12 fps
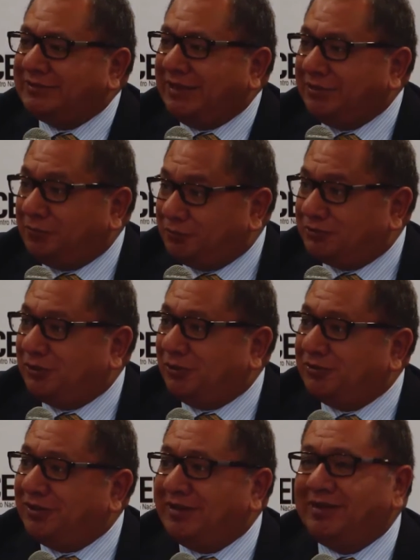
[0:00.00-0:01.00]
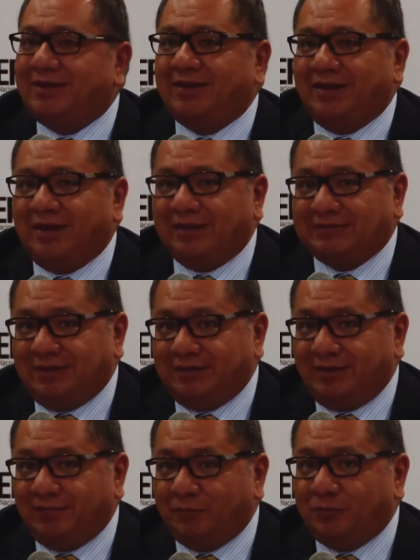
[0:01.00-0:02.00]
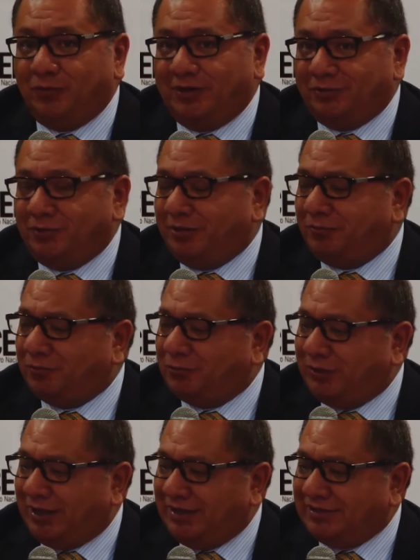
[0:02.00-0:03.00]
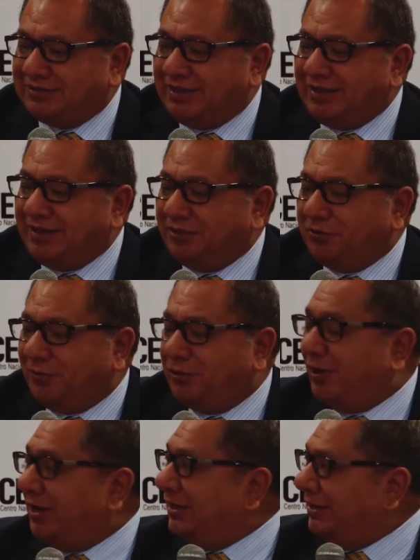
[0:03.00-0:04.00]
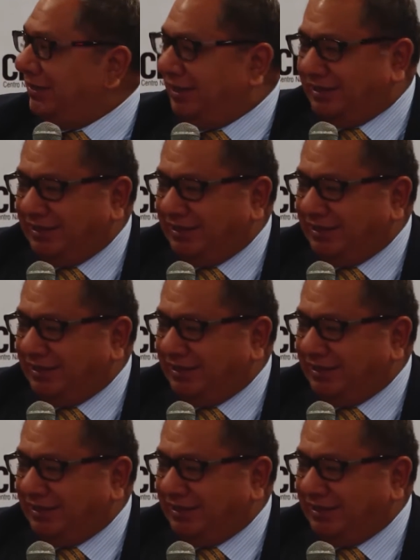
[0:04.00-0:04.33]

esta discusión eh, acerca de futuras industrias culturales, tomando la línea